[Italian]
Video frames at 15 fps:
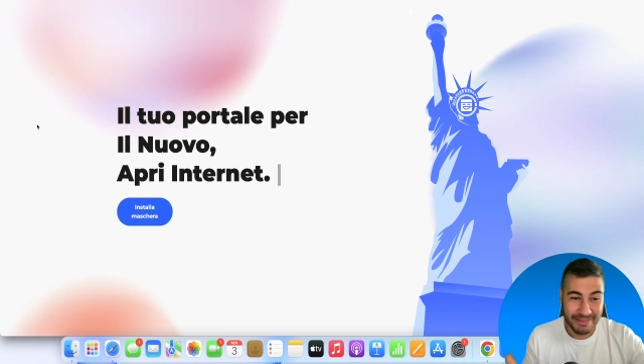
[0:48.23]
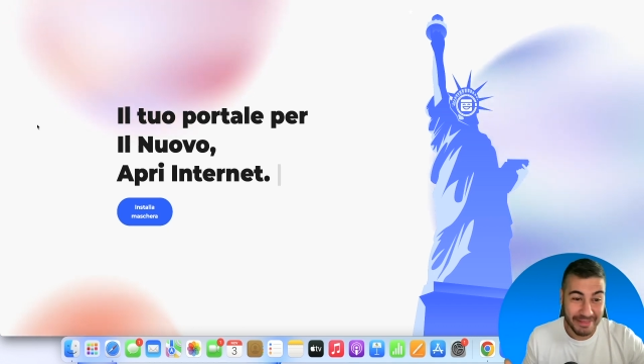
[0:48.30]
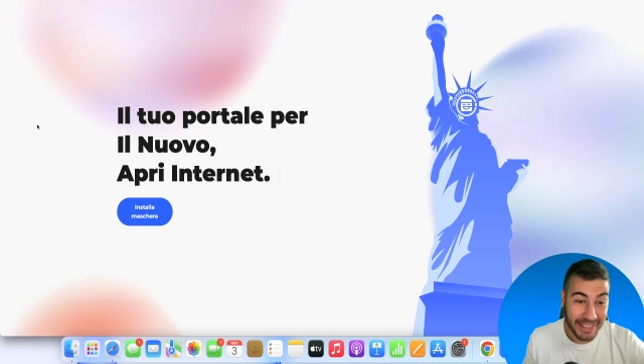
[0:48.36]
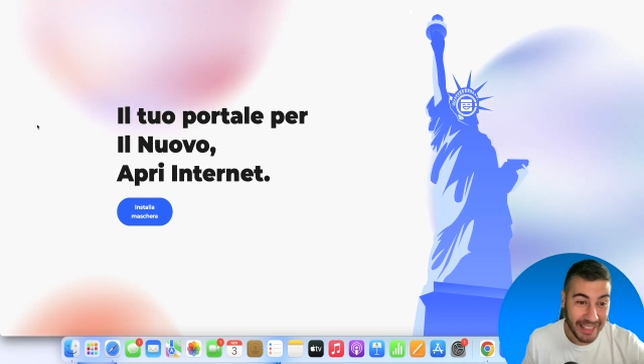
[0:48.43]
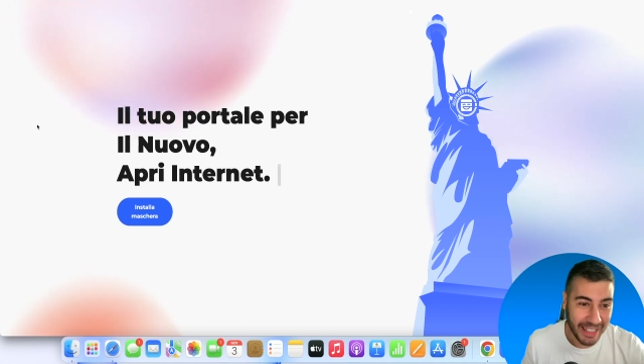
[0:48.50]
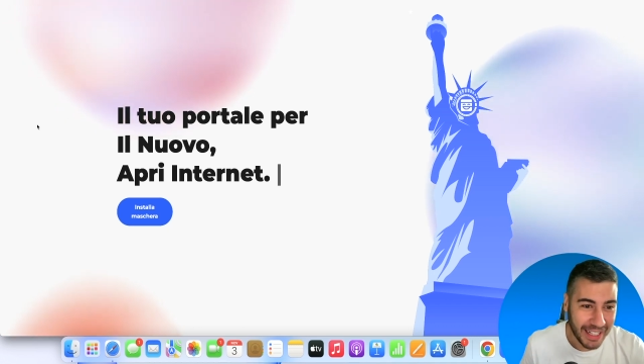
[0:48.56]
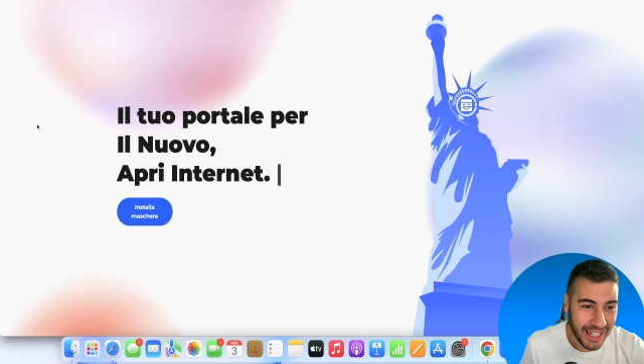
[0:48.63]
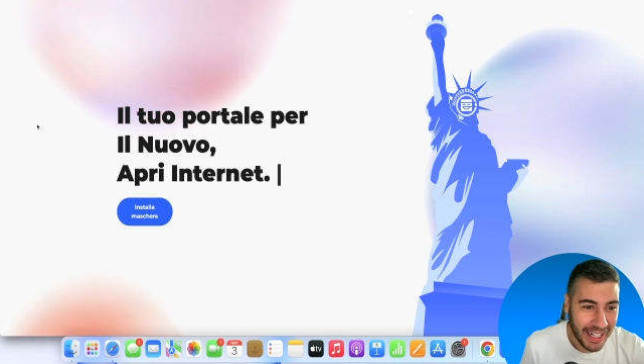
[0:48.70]

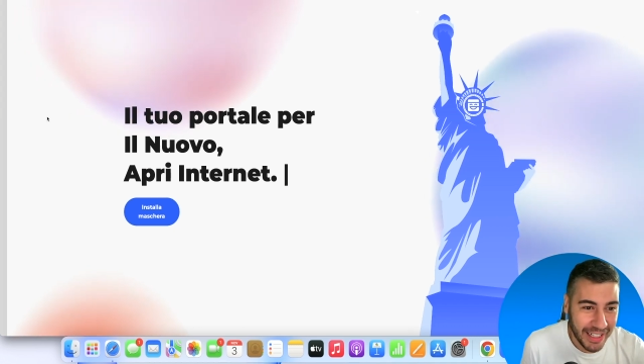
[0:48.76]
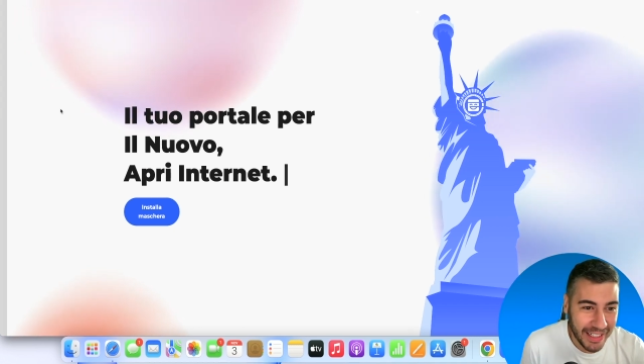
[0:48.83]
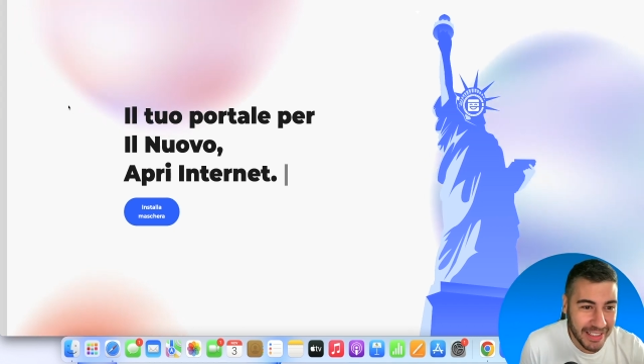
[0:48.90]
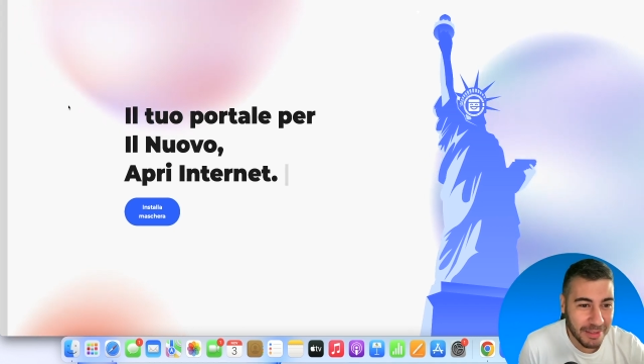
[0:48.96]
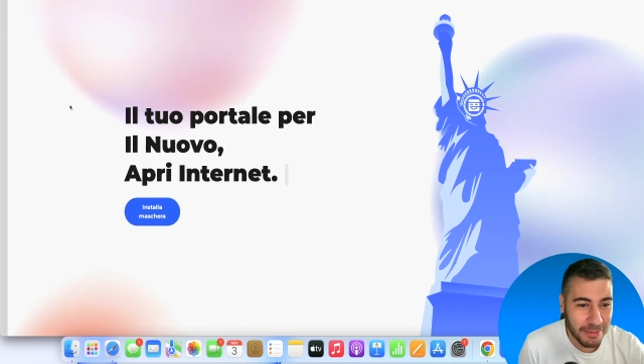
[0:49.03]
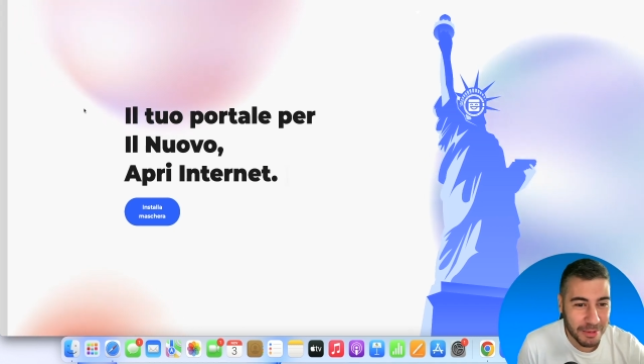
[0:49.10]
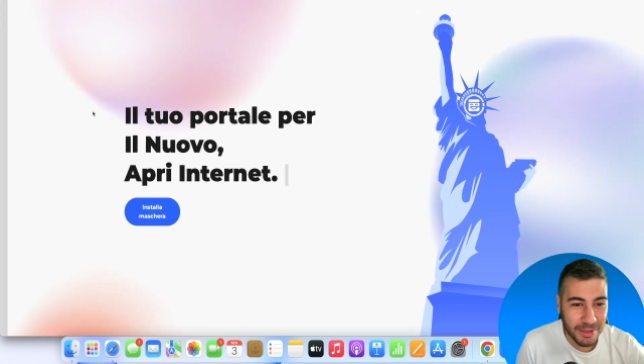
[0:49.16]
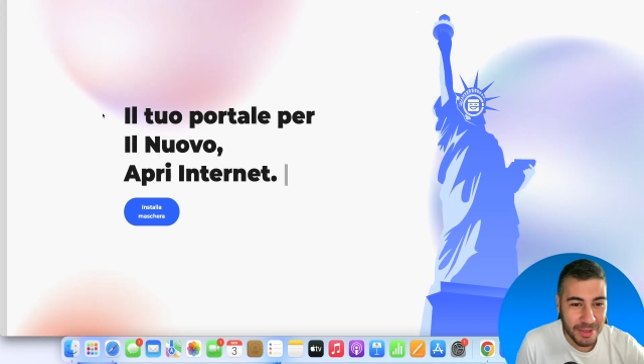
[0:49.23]
cagare,
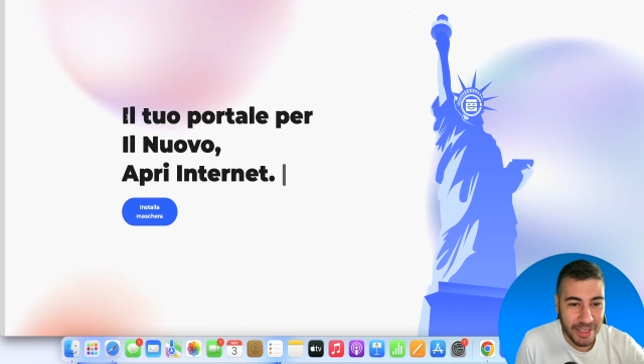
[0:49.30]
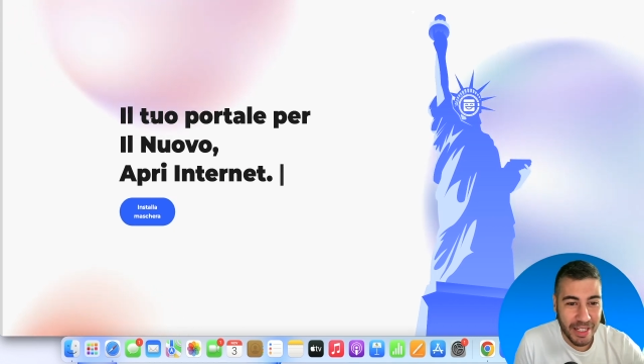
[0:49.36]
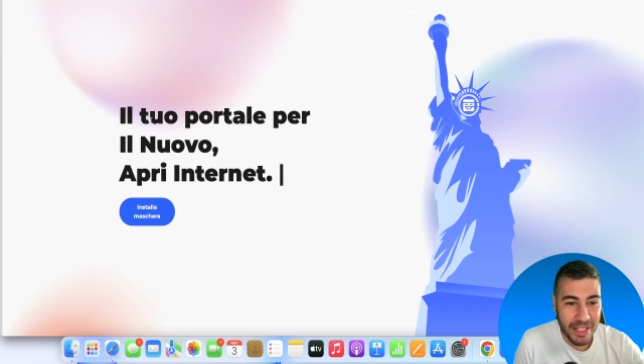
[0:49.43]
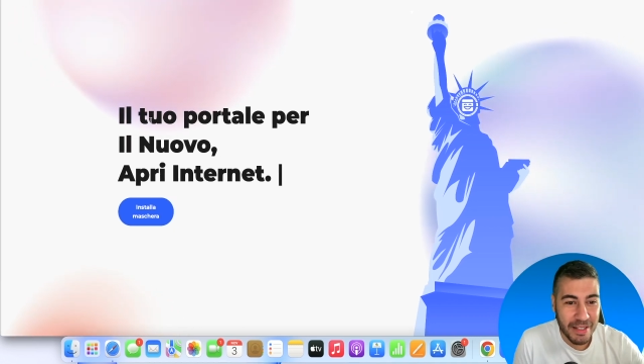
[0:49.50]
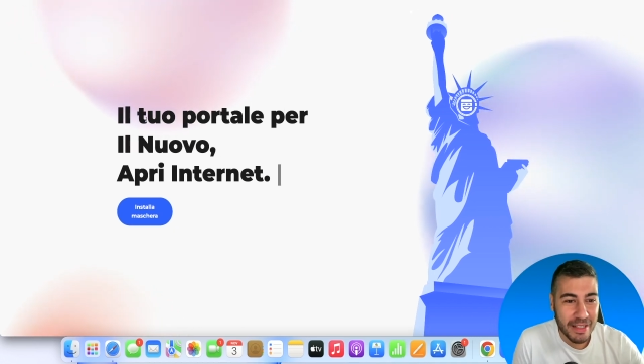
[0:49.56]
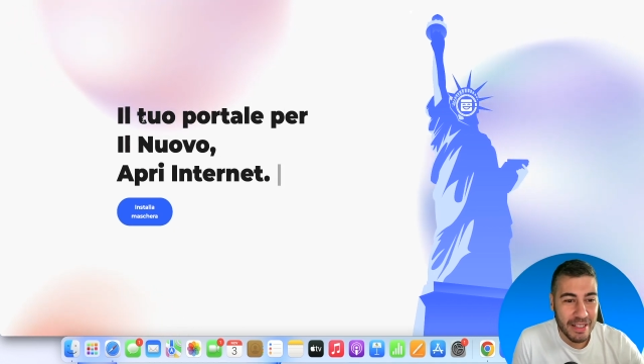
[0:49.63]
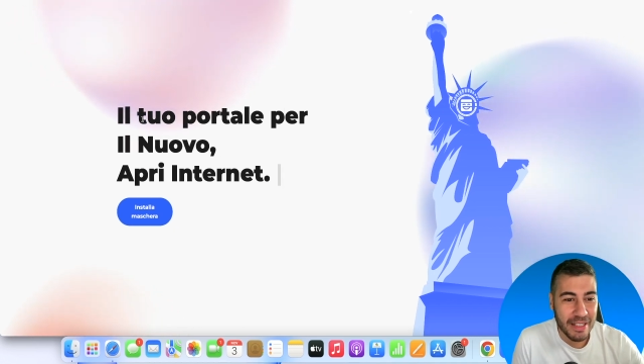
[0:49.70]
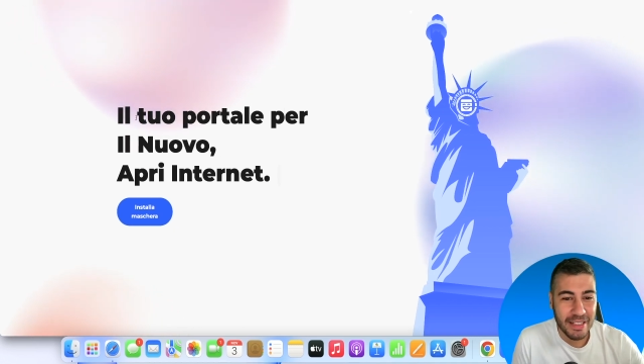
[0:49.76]
si può dire,
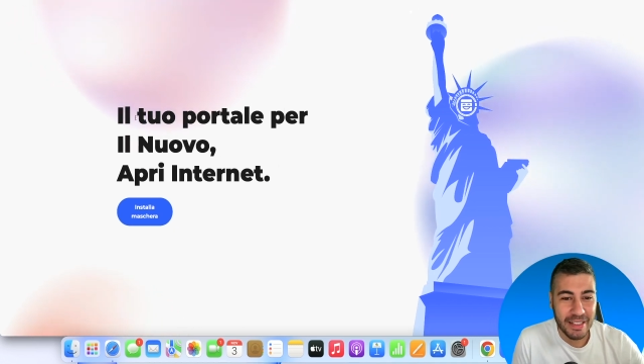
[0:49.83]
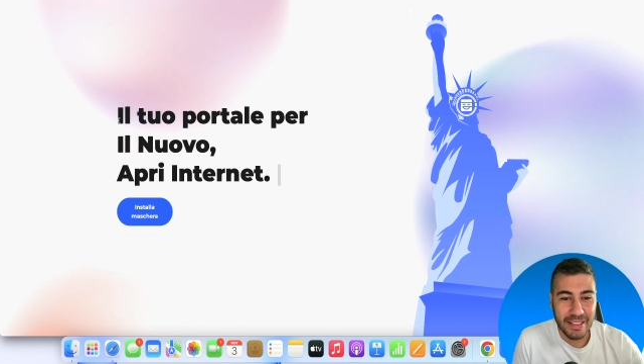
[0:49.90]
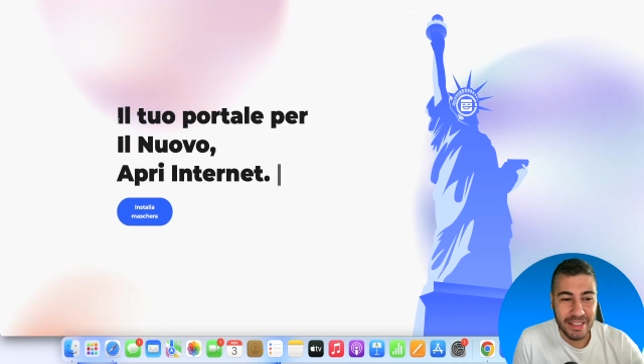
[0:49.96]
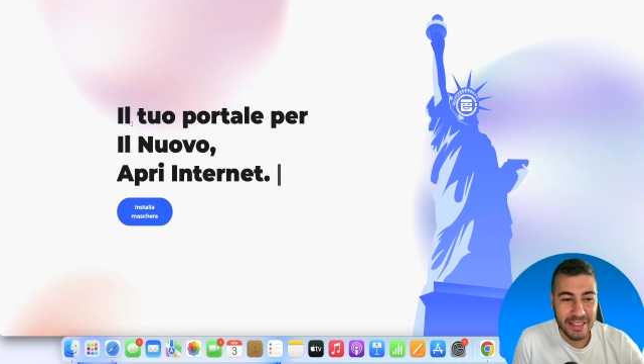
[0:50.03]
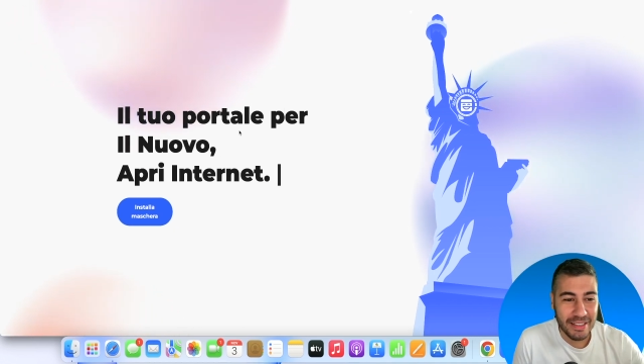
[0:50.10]
eh,